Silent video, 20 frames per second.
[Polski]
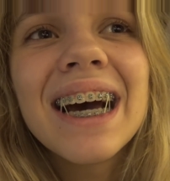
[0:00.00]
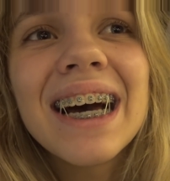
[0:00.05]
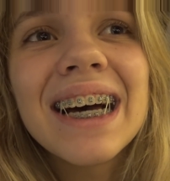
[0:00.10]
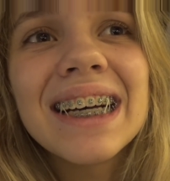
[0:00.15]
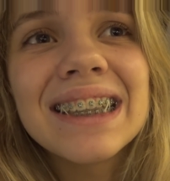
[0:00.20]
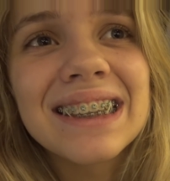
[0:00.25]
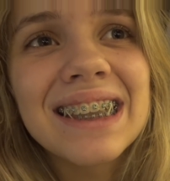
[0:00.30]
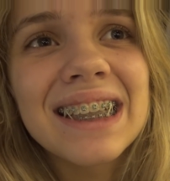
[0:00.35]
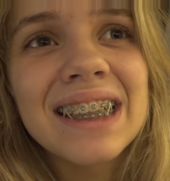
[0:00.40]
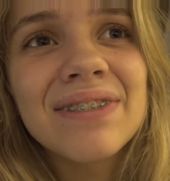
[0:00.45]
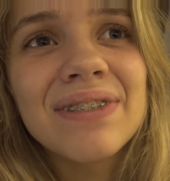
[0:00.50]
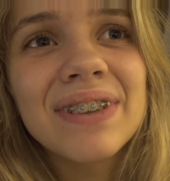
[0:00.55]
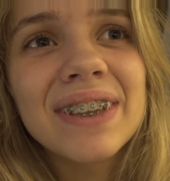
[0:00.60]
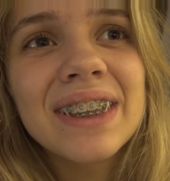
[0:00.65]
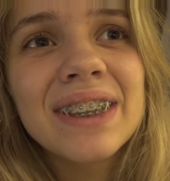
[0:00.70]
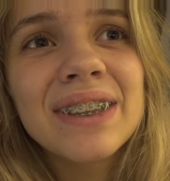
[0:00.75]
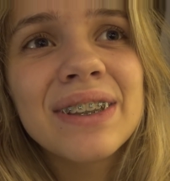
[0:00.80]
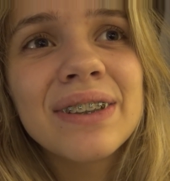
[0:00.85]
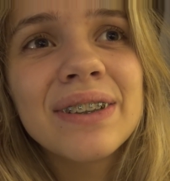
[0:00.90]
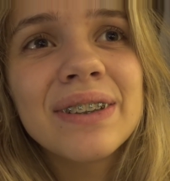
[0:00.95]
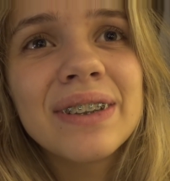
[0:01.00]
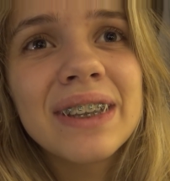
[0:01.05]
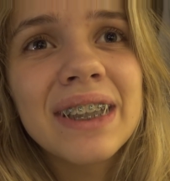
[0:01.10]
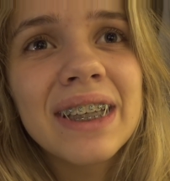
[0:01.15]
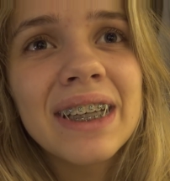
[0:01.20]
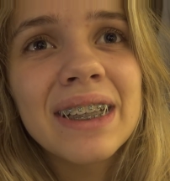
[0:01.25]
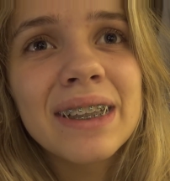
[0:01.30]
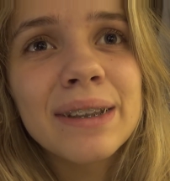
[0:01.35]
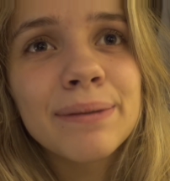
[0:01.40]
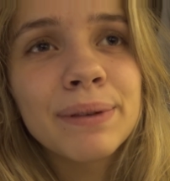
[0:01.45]
a za dwa
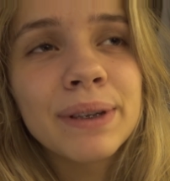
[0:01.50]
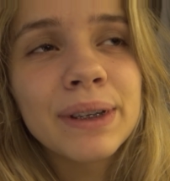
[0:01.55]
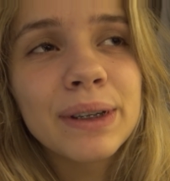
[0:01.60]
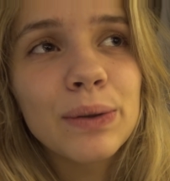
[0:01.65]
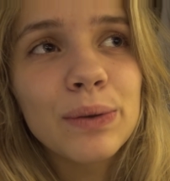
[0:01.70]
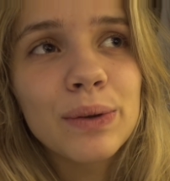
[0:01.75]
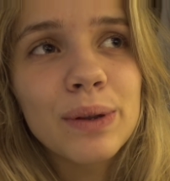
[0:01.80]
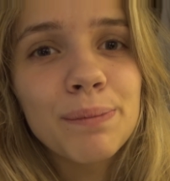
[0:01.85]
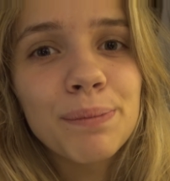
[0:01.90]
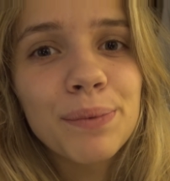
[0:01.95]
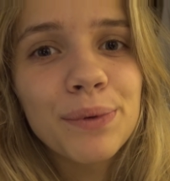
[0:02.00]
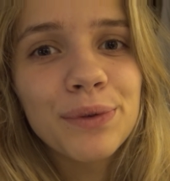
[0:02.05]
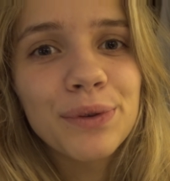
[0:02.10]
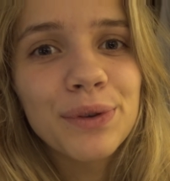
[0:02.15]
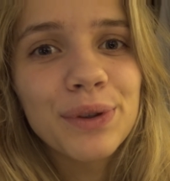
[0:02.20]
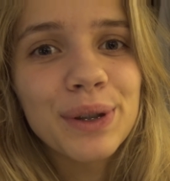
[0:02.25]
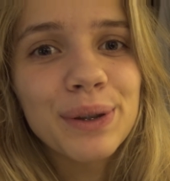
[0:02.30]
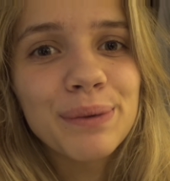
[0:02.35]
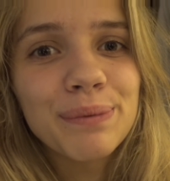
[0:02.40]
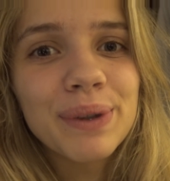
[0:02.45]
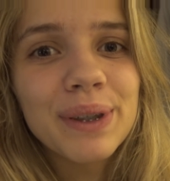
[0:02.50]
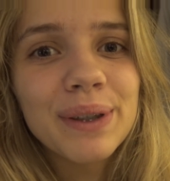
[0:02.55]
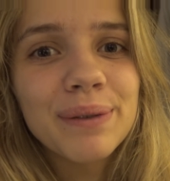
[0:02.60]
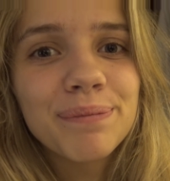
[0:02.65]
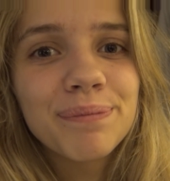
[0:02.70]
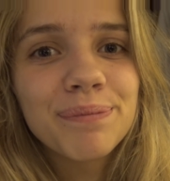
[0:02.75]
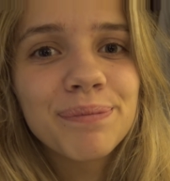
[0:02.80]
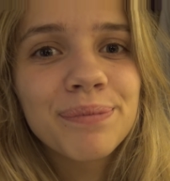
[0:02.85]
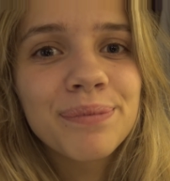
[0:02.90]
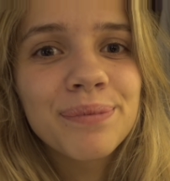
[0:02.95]
tygodnie to będzie już za późno chyba.
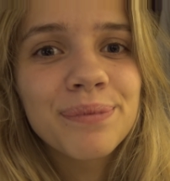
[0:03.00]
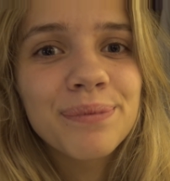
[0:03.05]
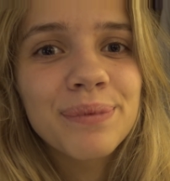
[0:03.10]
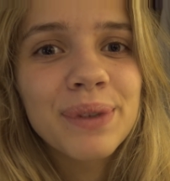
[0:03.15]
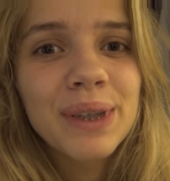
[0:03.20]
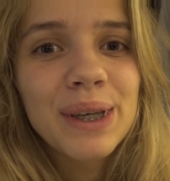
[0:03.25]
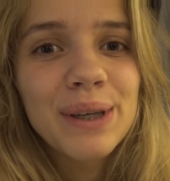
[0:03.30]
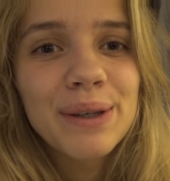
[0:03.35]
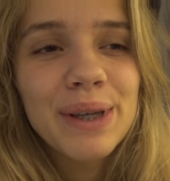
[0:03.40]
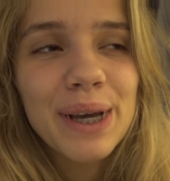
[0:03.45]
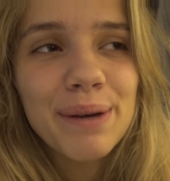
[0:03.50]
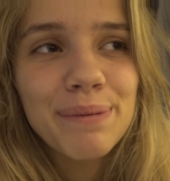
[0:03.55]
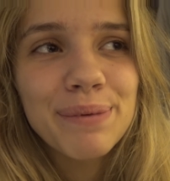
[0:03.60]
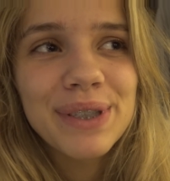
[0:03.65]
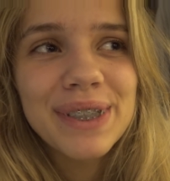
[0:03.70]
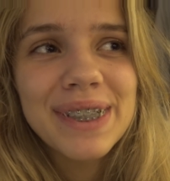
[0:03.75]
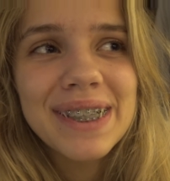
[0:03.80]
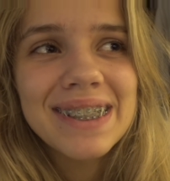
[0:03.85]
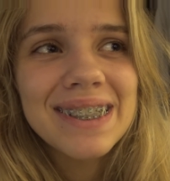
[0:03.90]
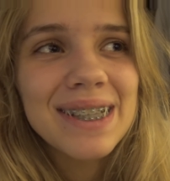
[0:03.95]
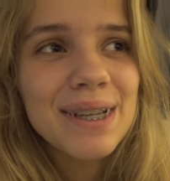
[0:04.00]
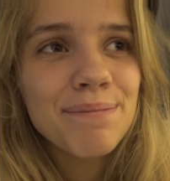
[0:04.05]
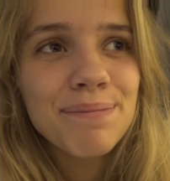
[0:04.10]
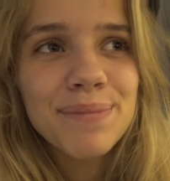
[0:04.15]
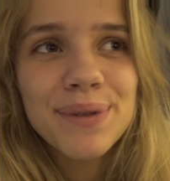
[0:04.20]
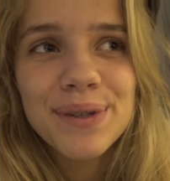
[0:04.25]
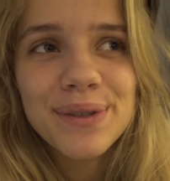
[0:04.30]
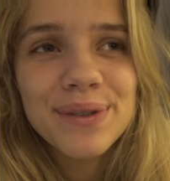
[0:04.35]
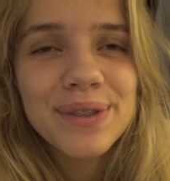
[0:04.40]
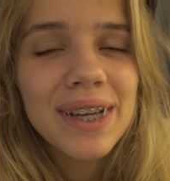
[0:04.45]
Jak mi się te
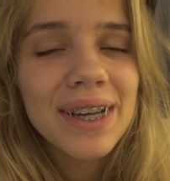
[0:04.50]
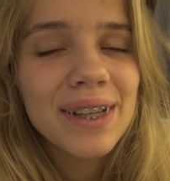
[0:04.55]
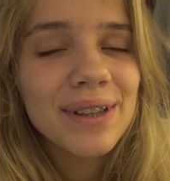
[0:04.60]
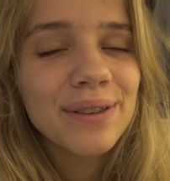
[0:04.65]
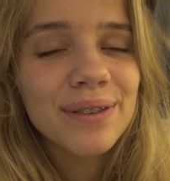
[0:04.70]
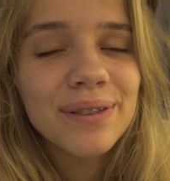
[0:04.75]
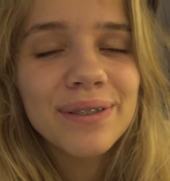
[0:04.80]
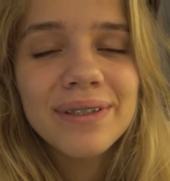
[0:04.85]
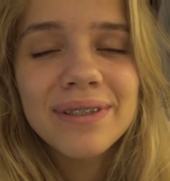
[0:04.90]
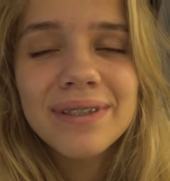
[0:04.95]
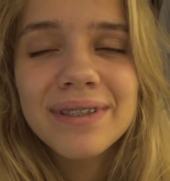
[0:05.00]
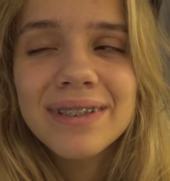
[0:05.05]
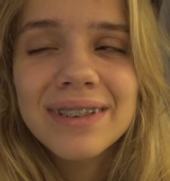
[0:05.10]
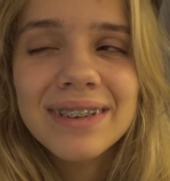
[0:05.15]
zęby rozjadą.